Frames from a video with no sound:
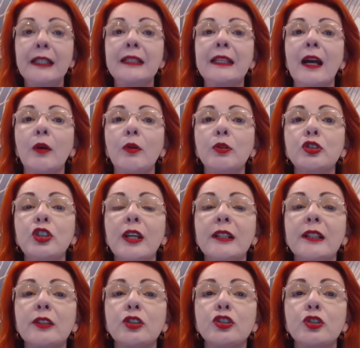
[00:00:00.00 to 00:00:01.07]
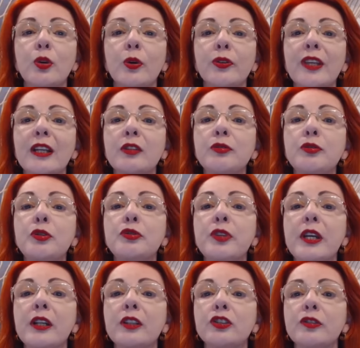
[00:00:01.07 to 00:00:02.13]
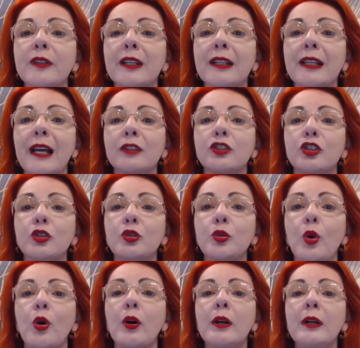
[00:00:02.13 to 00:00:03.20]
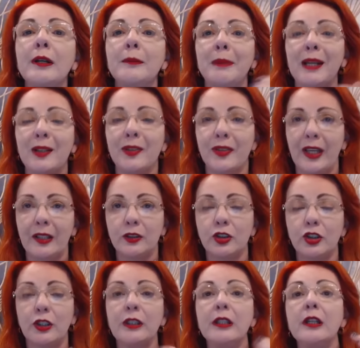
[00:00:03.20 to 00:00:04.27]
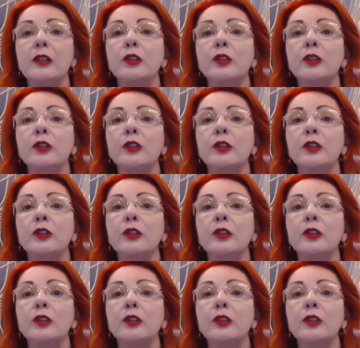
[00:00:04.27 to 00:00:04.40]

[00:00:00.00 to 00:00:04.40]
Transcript: E aonde é que a gente consegue viver de verdade? No presente.